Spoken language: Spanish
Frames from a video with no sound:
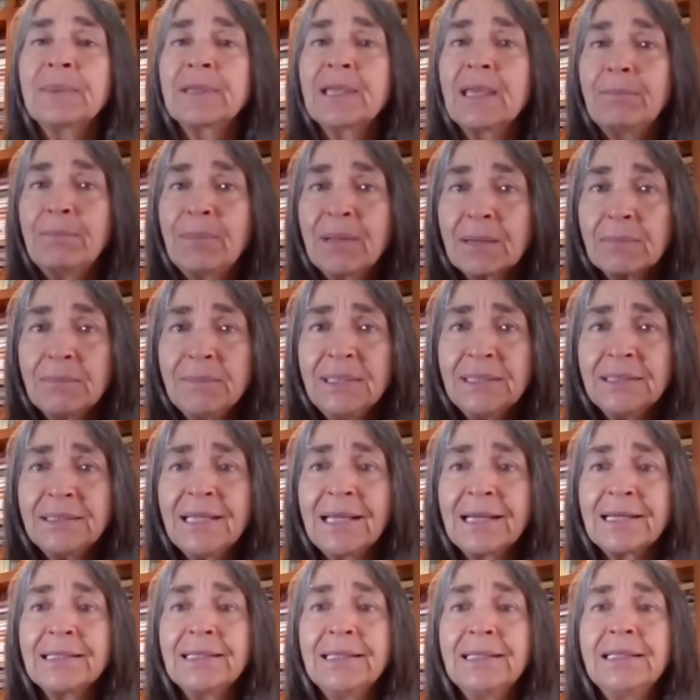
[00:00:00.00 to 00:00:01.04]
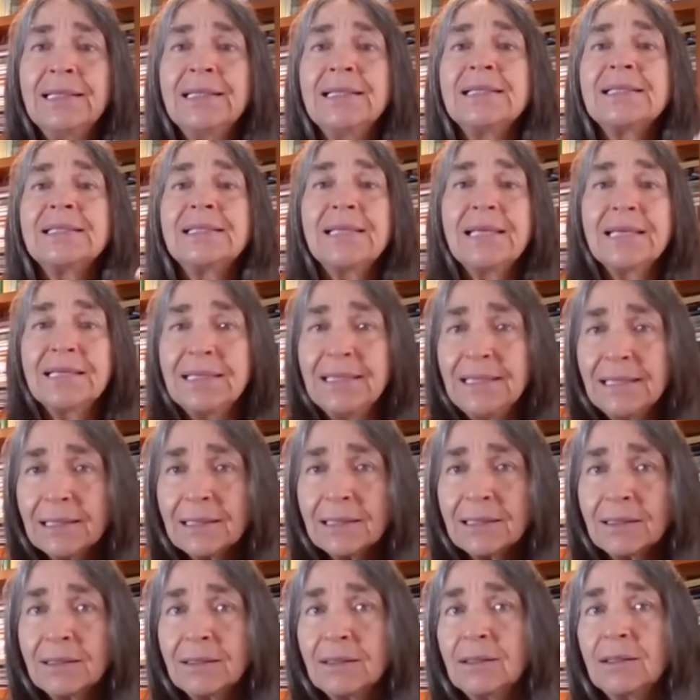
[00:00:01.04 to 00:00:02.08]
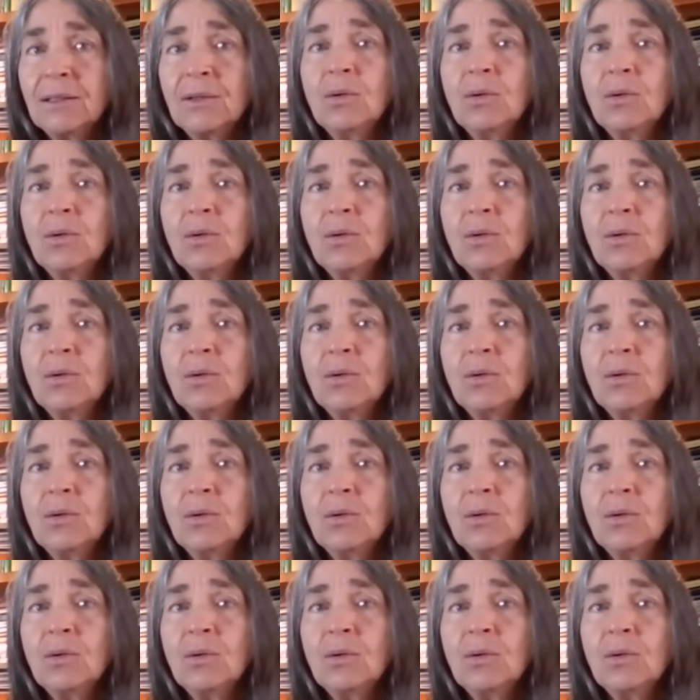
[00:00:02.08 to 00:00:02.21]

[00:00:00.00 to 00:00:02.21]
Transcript: que permitan seguir